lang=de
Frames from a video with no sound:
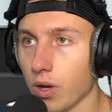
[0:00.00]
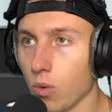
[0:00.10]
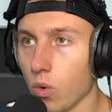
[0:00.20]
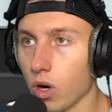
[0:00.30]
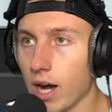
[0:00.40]

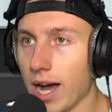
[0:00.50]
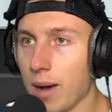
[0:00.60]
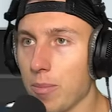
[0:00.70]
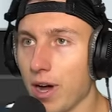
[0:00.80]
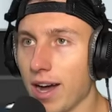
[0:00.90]
Boah,
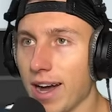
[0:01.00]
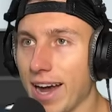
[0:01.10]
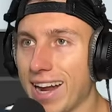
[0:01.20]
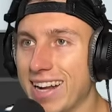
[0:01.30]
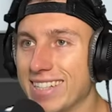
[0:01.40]
Hammer.
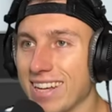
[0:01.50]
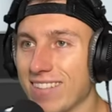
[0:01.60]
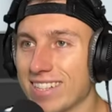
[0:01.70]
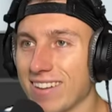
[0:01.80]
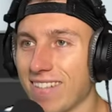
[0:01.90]
Alter,
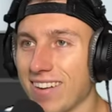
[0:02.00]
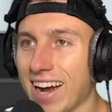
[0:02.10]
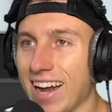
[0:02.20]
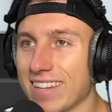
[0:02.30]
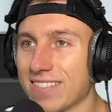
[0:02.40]
was können wir
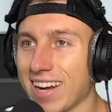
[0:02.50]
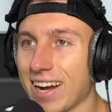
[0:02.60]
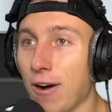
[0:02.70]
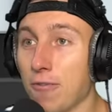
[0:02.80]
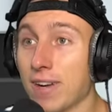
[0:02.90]
hier alles
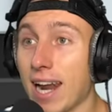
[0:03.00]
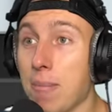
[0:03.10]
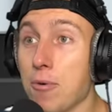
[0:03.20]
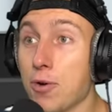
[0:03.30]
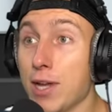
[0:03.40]
verkaufen?
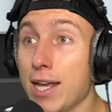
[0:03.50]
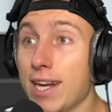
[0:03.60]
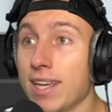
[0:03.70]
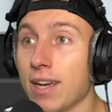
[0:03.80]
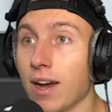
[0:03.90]

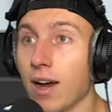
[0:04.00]
Lamborghini.